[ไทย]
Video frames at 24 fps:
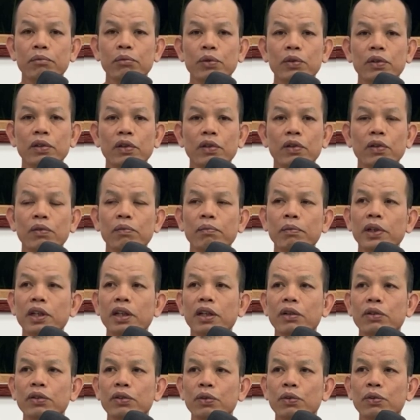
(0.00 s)
พุทธองค์บ่
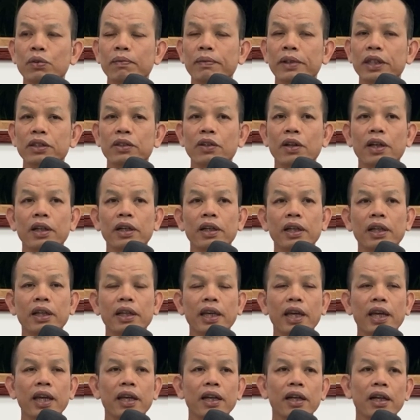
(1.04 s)
ได้เอาสุขมาสอนได้
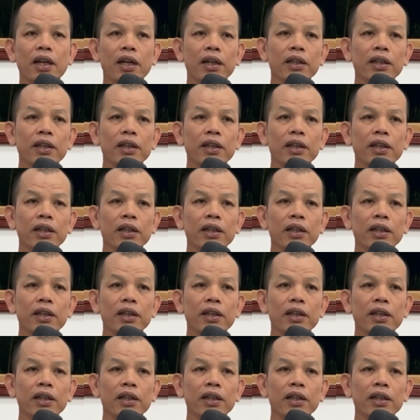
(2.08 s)
แค่